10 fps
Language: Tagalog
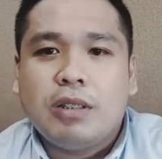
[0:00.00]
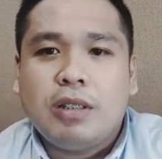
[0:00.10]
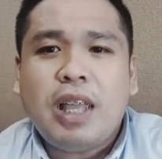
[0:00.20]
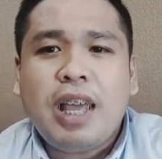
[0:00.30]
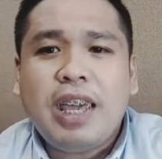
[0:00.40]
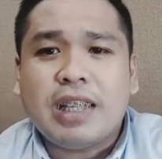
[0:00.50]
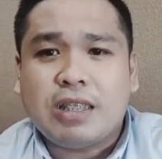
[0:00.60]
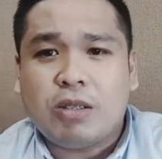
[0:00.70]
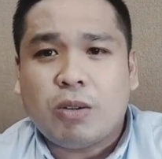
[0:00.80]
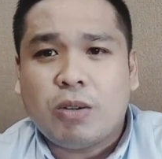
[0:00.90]
Nagets gets
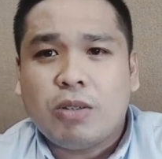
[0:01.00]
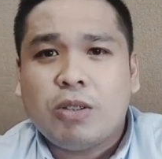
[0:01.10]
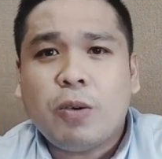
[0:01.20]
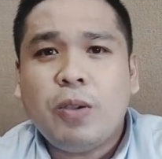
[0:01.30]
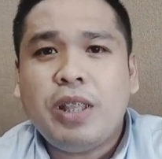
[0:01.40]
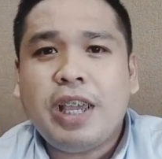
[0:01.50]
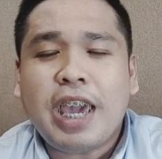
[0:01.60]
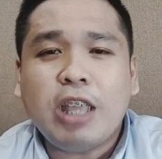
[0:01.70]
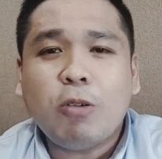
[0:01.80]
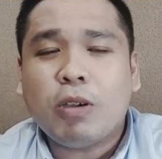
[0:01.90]
nyo. So, hindi ka
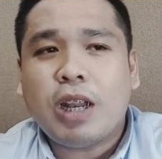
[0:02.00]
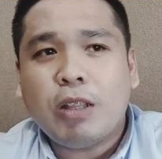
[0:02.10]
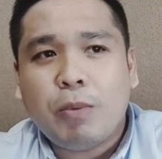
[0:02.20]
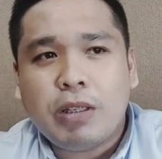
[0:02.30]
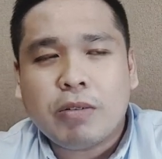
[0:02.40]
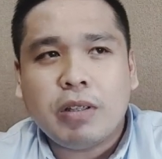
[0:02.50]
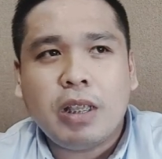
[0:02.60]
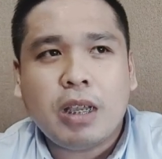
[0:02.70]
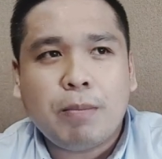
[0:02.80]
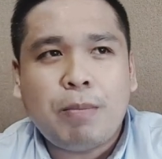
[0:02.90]
educ graduate or hindi
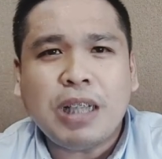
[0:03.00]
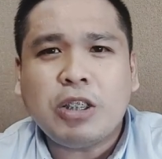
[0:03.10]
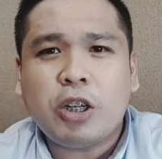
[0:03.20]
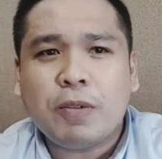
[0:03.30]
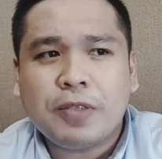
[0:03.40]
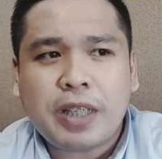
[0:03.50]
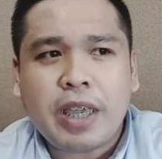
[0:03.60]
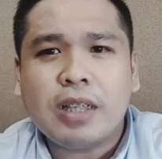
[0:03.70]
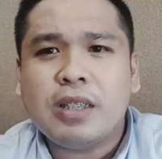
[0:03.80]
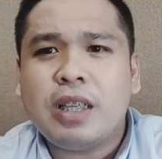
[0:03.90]
ka Bachelor of
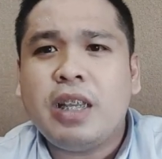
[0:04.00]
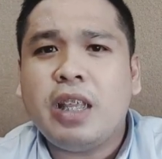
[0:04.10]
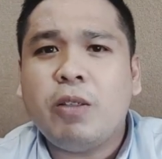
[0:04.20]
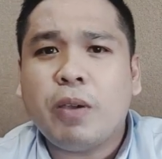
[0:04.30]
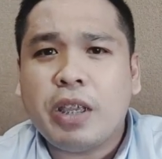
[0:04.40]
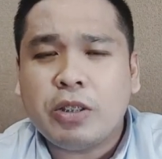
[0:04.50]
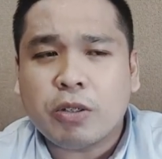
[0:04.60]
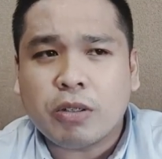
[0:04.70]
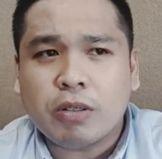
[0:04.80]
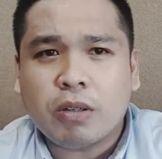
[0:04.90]
Science in
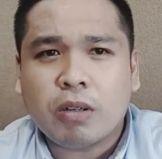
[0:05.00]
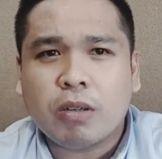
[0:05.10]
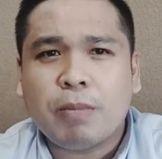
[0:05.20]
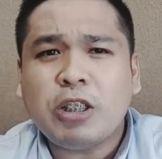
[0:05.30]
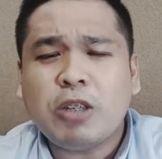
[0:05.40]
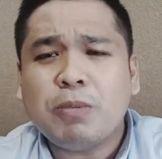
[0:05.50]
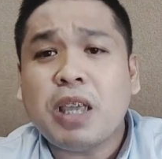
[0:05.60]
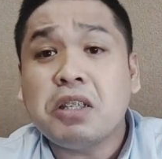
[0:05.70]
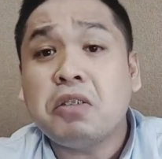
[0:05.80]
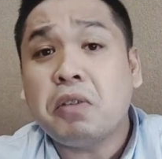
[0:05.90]
Education or Bachelor of
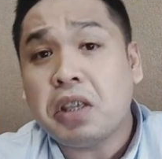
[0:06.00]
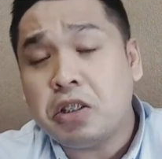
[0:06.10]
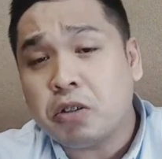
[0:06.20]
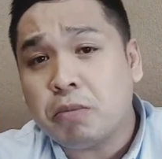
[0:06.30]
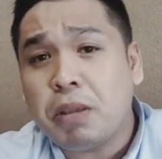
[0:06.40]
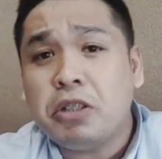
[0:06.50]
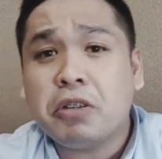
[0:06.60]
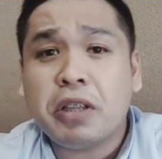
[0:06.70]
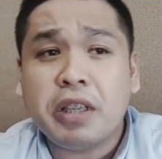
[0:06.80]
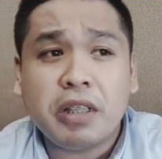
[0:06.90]
Science in Education,
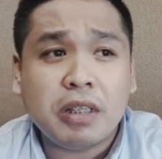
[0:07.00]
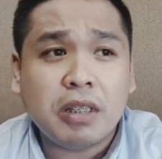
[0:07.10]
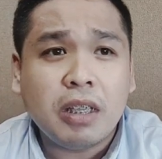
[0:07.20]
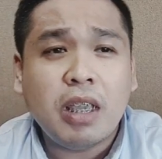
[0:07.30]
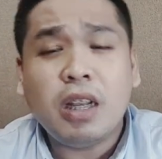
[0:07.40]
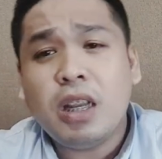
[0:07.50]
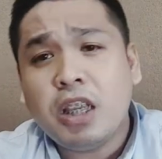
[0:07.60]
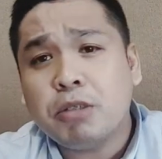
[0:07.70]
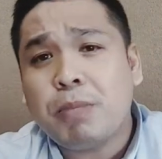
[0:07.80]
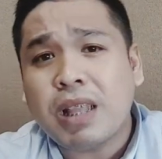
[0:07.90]
major in
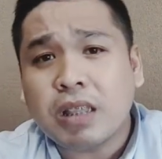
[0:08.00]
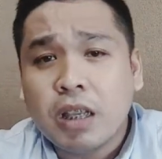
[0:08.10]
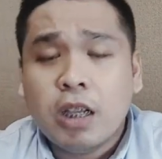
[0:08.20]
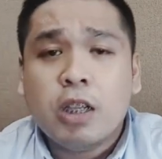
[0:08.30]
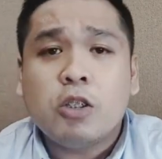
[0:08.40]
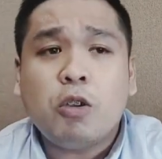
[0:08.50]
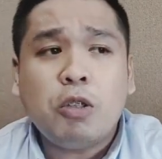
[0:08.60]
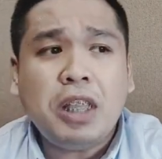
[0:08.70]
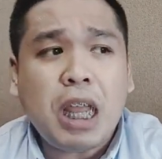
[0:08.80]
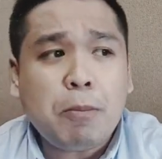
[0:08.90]
English, Math. So, yung
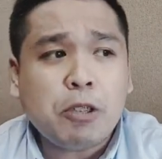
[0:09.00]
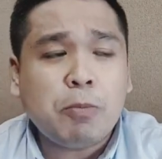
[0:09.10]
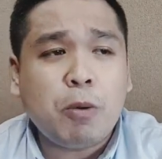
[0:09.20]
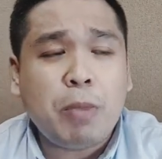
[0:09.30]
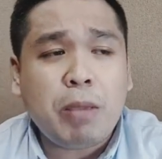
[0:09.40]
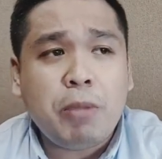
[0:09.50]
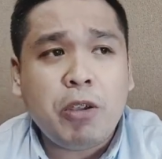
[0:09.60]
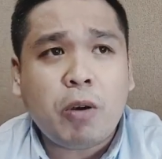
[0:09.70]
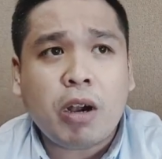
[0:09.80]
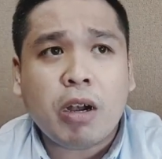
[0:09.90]
tinapos mo, maybe
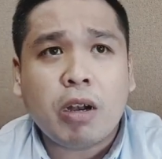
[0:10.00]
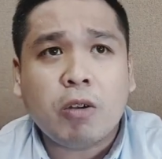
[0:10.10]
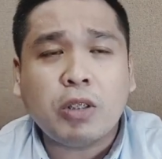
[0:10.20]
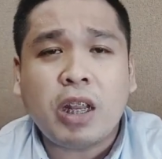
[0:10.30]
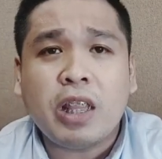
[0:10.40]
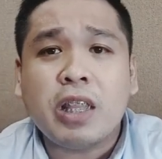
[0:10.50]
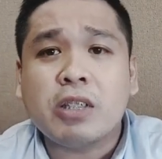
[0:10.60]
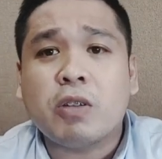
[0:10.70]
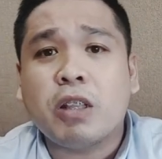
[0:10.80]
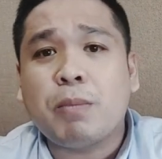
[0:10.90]
you are Hotel and
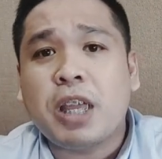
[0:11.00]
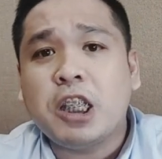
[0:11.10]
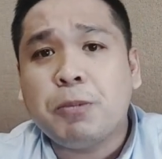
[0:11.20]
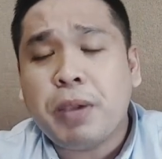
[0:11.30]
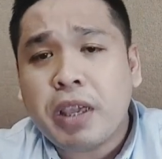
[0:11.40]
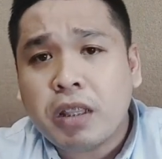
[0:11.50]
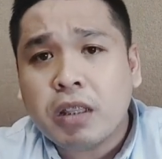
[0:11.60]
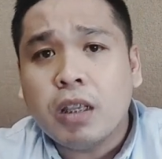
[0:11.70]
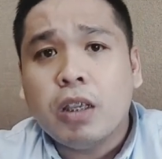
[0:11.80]
Restaurant Management,